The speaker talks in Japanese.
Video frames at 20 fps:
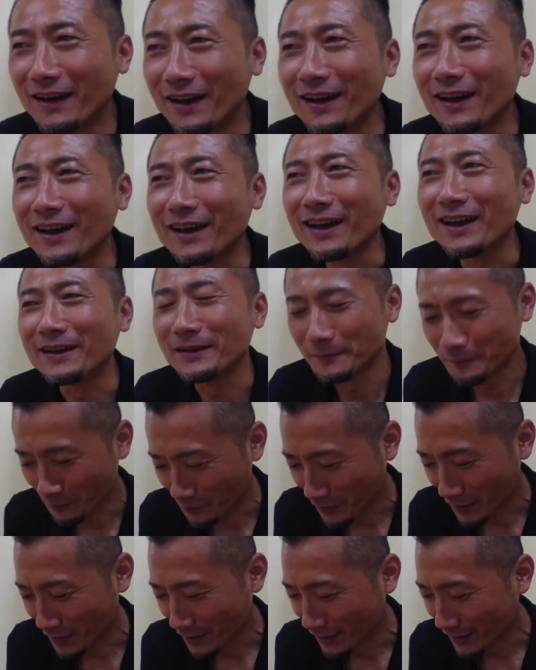
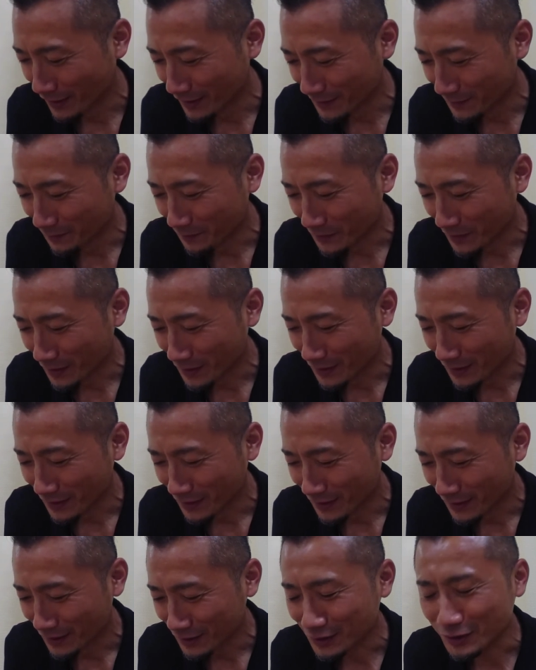
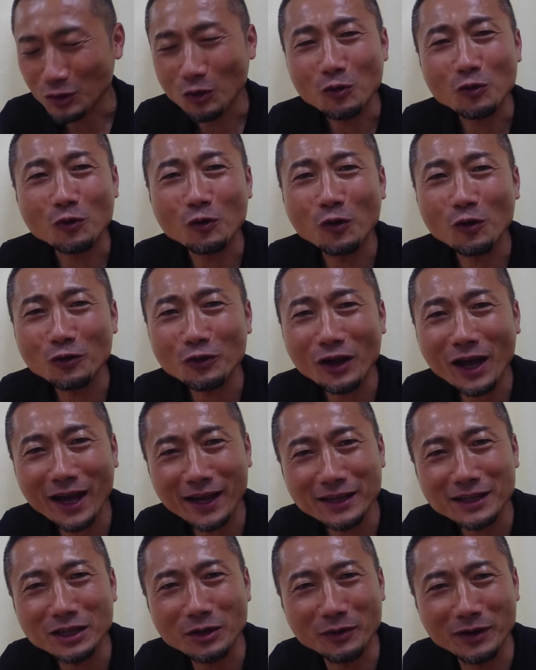えー、速攻の「
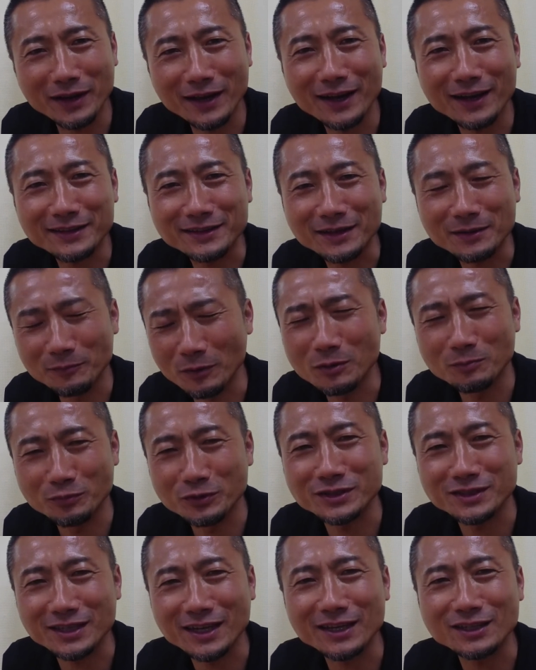はい」ではなかったもう
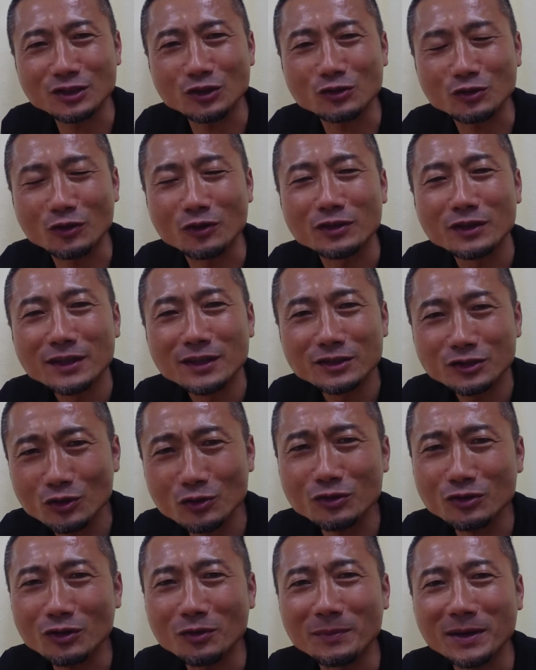ぶっちゃけちょっと
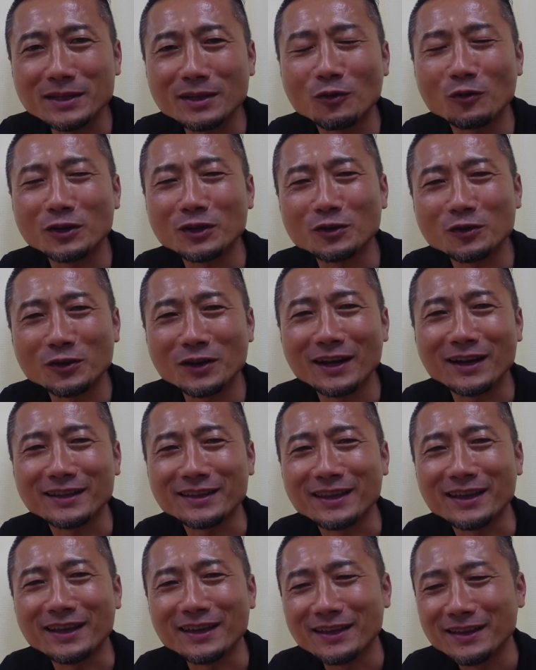ちょっとまだ俺の中
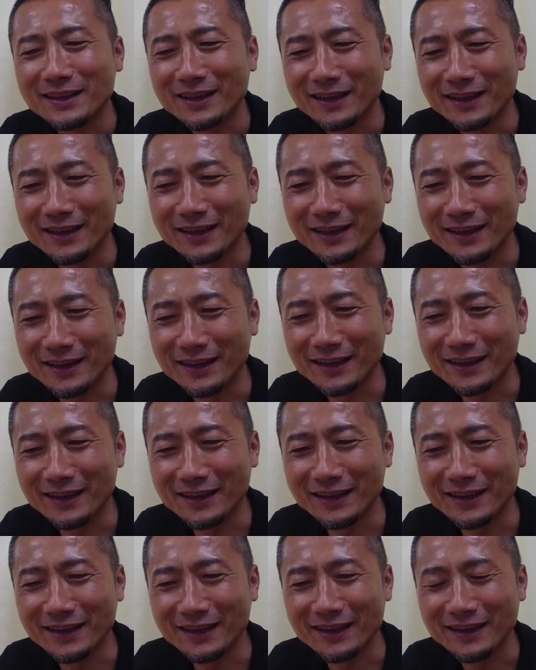で、
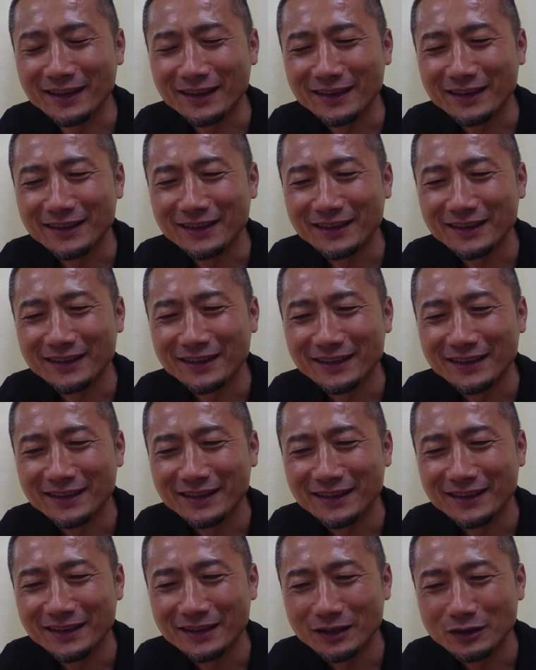
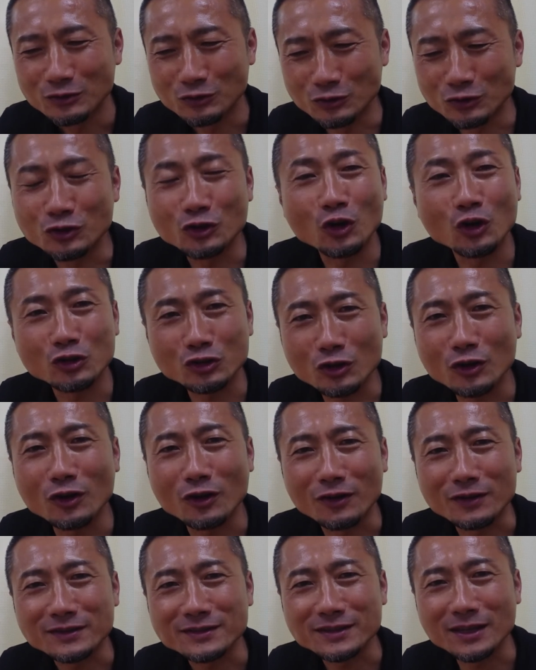えー、運動
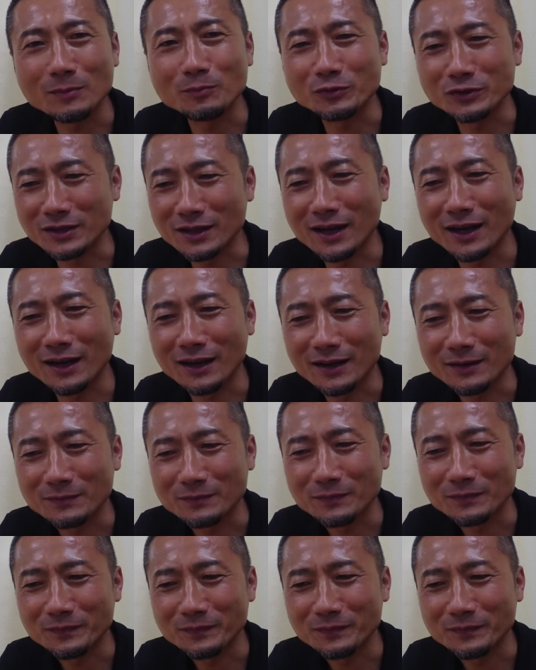とサプリが